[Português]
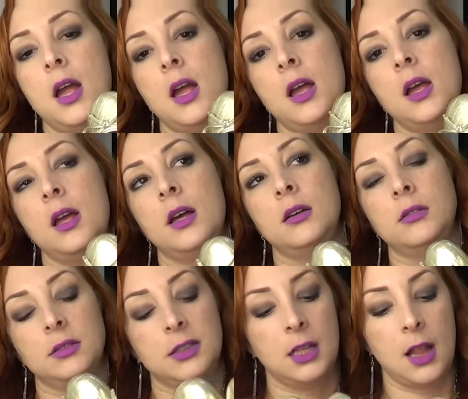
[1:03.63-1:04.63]
é,
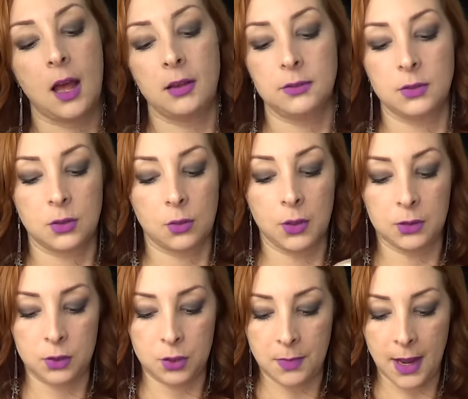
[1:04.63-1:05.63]
sei lá
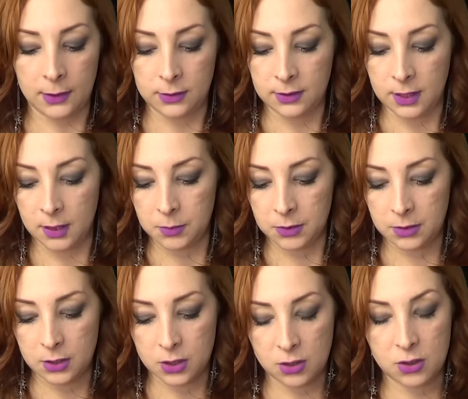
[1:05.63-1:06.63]
quando de maio
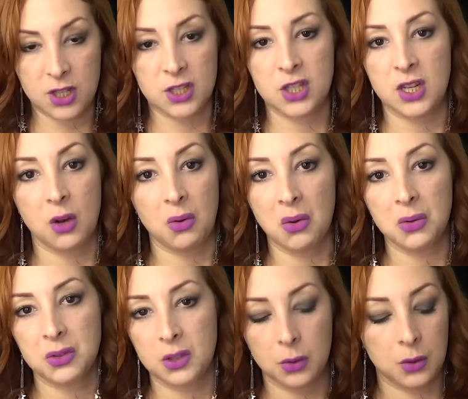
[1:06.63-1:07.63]
estamos, acho que hoje é dia
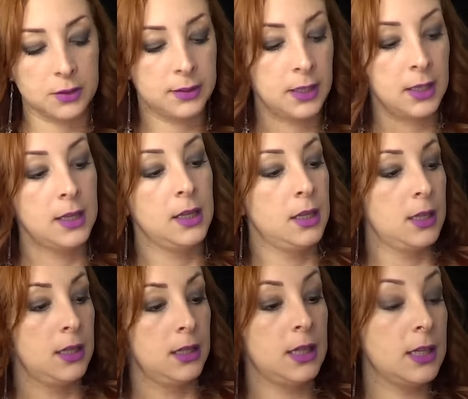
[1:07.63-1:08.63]
11, 12.
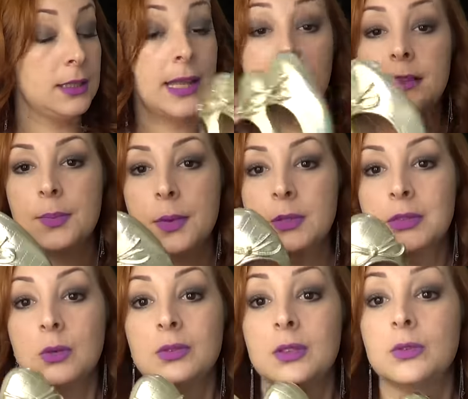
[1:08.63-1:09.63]
E tem essa
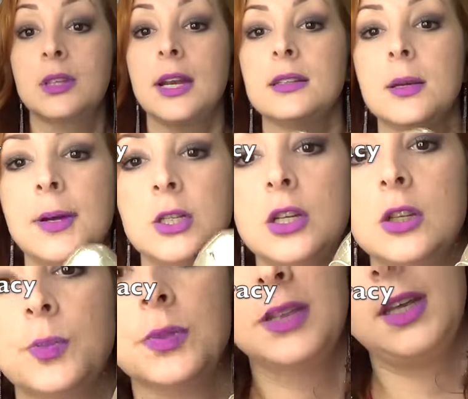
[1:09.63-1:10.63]
promoção que são três
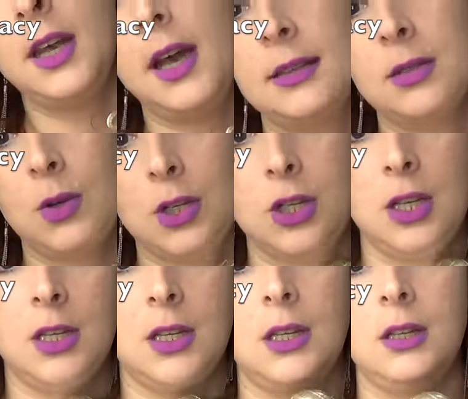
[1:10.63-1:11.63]
sapatilhas por 100 reais. Eu
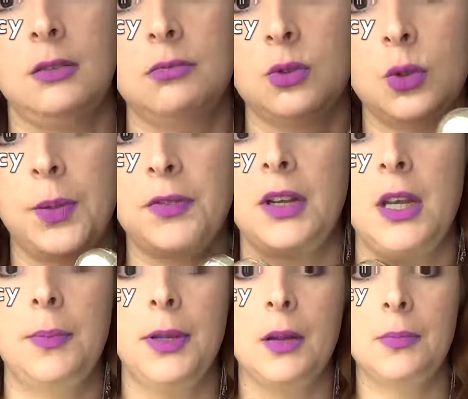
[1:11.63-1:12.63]
achei que super
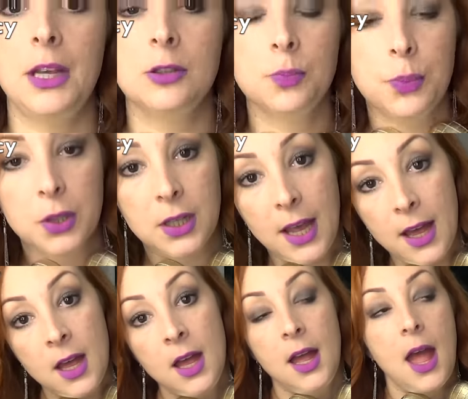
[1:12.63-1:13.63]
valia a pena mesmo, porque
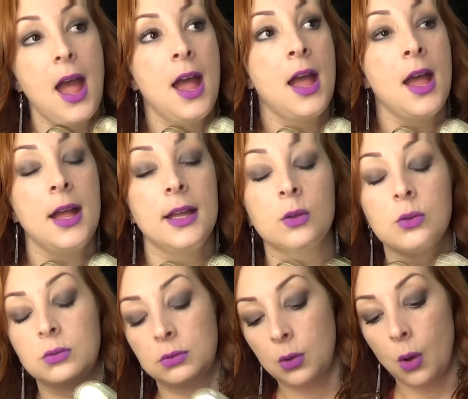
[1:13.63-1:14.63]
é,
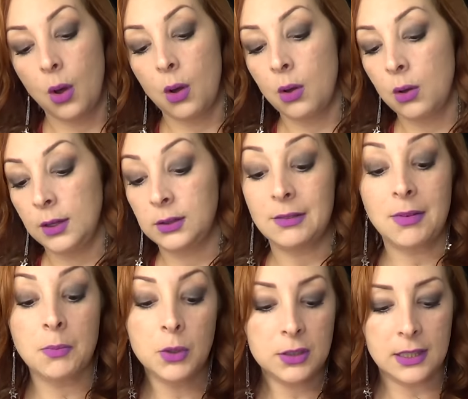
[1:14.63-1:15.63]
eu, tô, eu
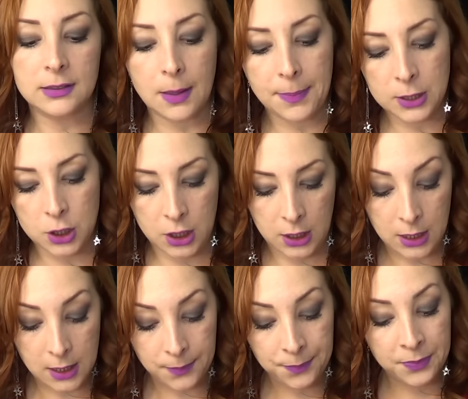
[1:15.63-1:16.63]
tava muito sem
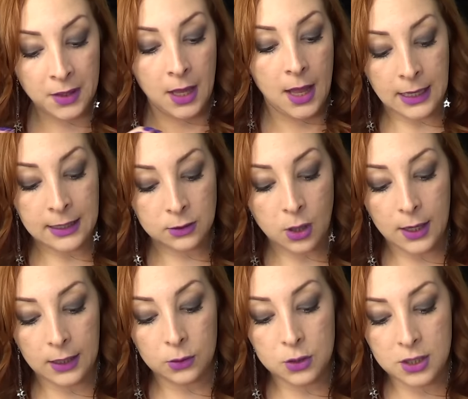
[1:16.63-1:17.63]
sapatilha. Na
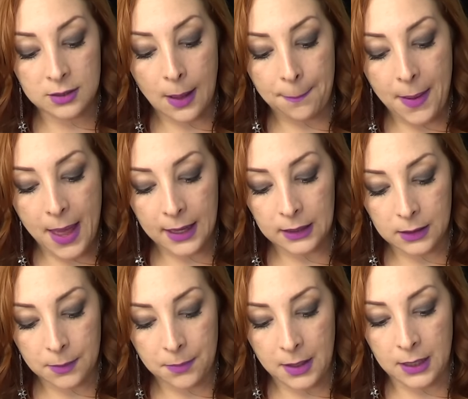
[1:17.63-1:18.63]
história do Desapega
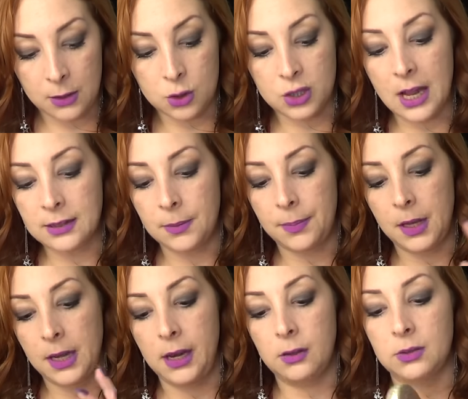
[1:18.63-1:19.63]
também, eu já
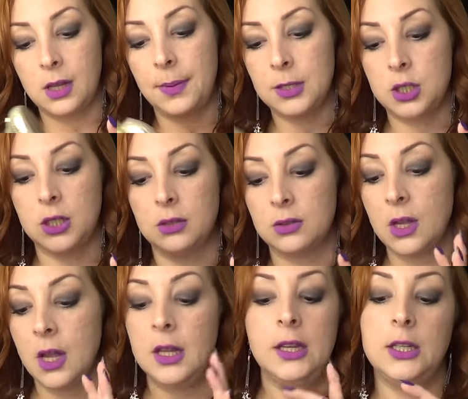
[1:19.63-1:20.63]
separei uns sapatinhos
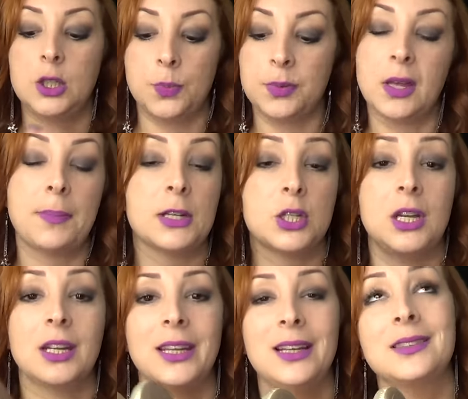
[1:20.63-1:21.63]
e tipo
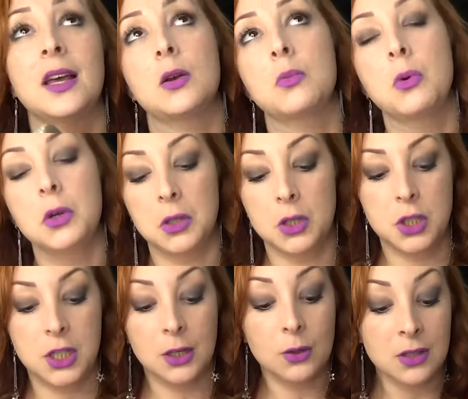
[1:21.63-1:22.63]
sapatilha que eles eram muito
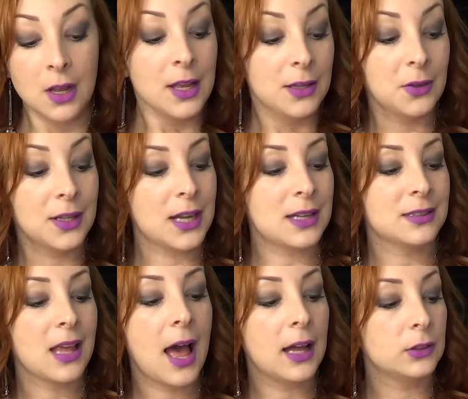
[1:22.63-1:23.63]
antigos. E o
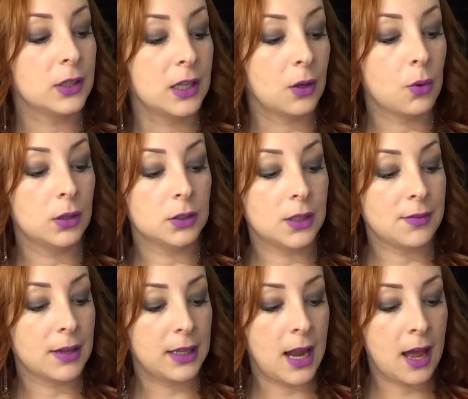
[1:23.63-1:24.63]
engraçado é que quando eu
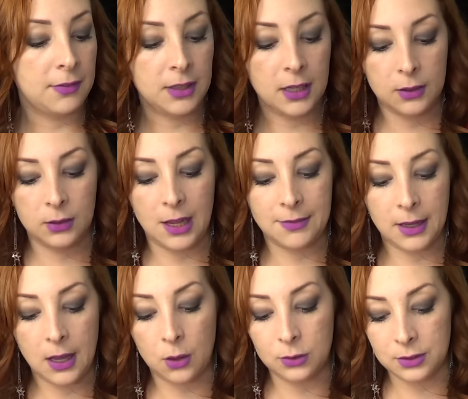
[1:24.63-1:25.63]
tava grávida, eu tava
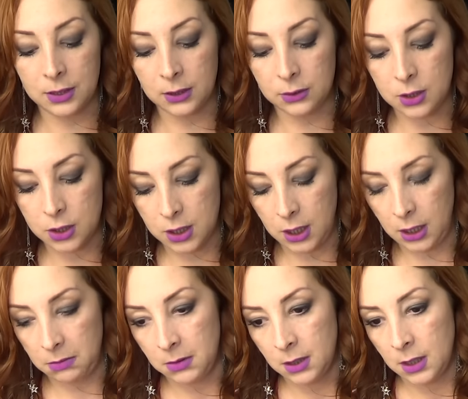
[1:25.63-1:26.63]
calçando, acho que